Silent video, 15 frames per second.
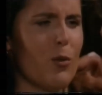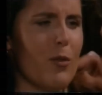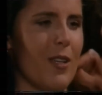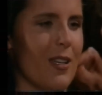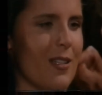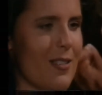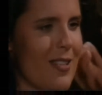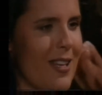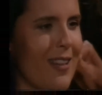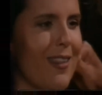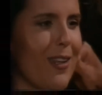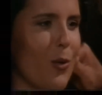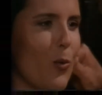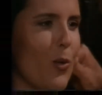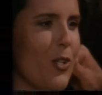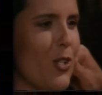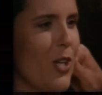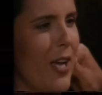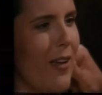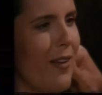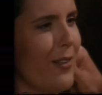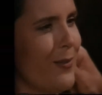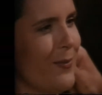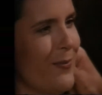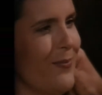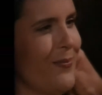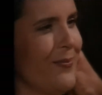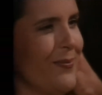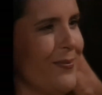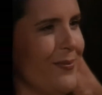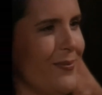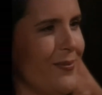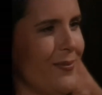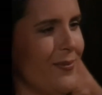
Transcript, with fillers: Oh ja, ich finde, wir sollten.